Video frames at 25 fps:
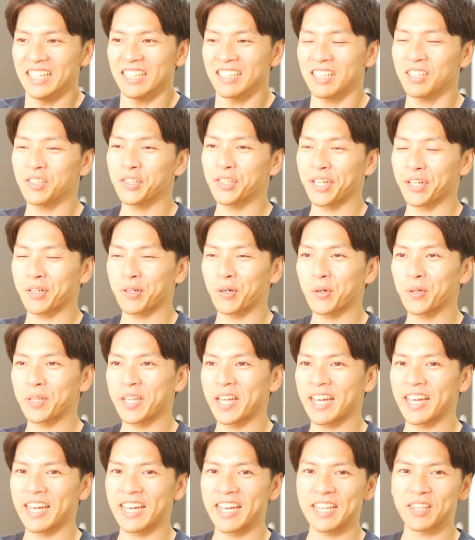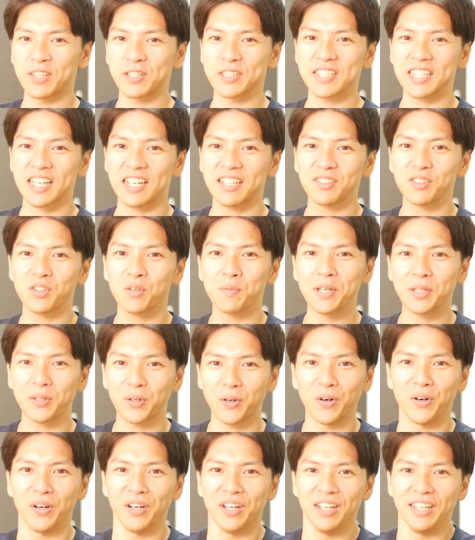なのでここで、えー、とさんどめ
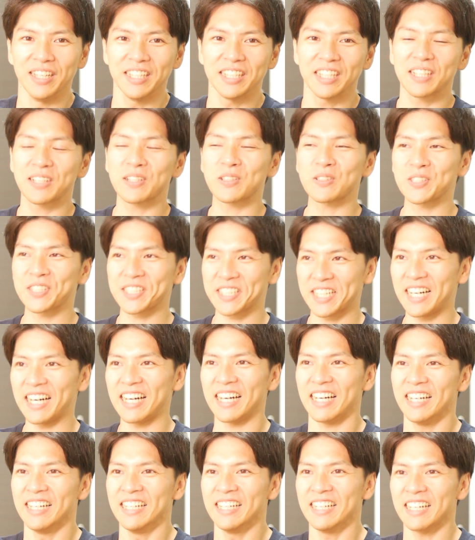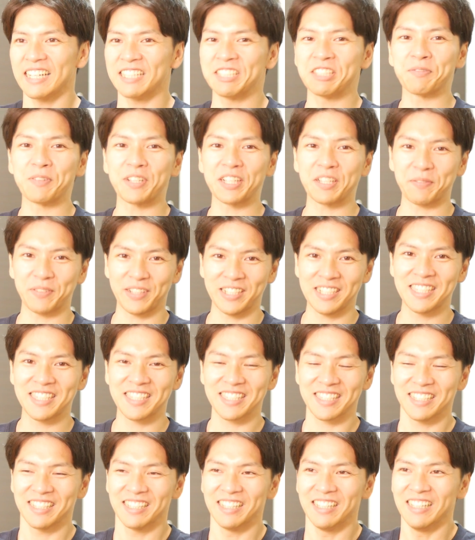の引っ越しが始まりま
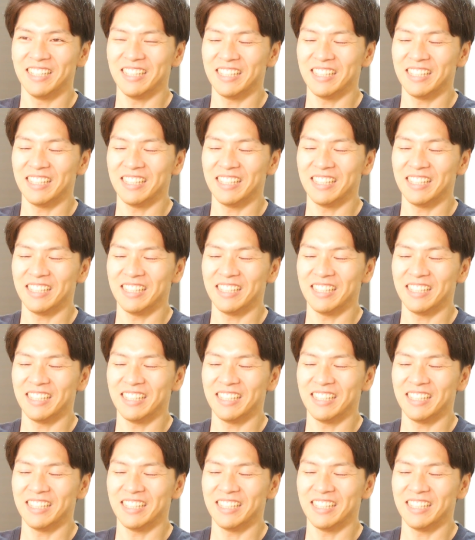す。